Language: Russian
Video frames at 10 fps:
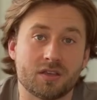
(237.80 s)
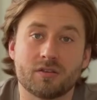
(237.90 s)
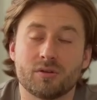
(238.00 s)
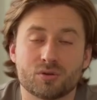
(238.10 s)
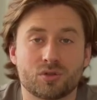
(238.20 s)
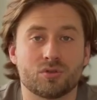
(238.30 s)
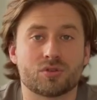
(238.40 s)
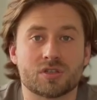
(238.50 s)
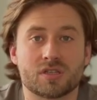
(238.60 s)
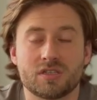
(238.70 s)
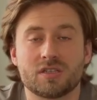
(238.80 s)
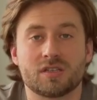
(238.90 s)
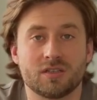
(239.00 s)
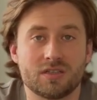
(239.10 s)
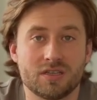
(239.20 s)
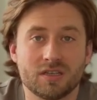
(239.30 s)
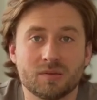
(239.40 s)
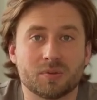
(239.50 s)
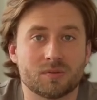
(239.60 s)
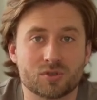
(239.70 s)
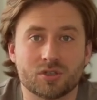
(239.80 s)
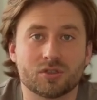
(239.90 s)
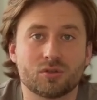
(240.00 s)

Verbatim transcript: Я не говорю, что нужно садиться на диеты, потому что